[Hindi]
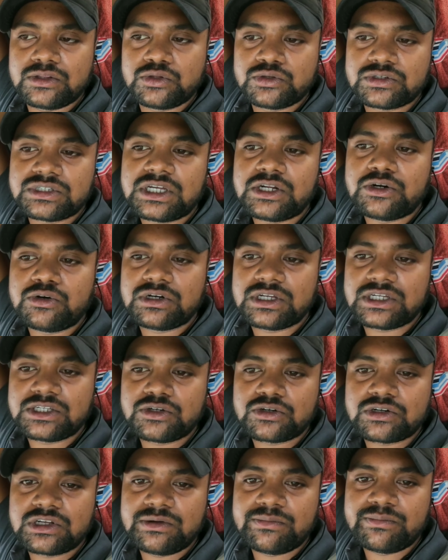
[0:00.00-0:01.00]
दूसरा रोड है
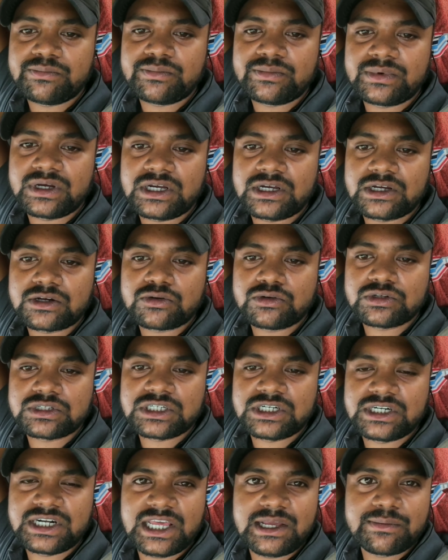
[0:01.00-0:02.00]
जो कि
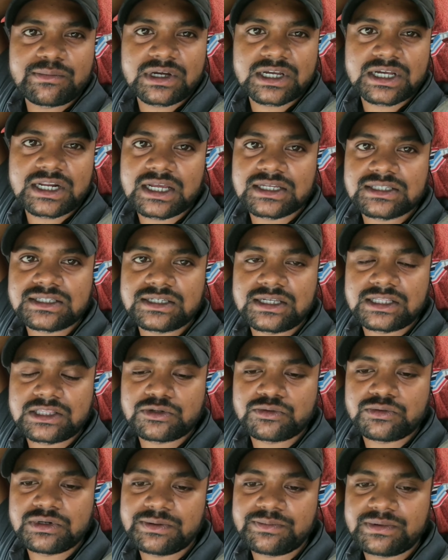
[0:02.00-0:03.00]
कुछ डेम करके रास्ता
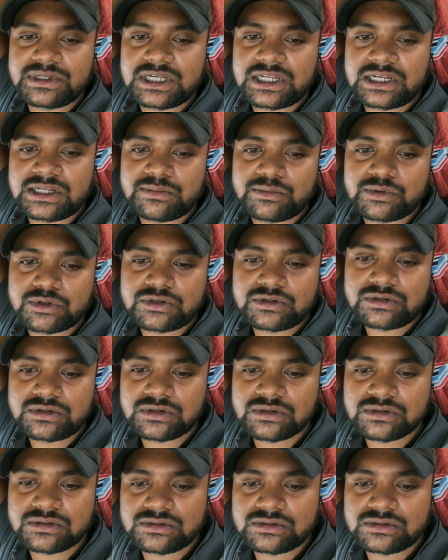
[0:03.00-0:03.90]
जाता है वहीं पर जाना हम लोग को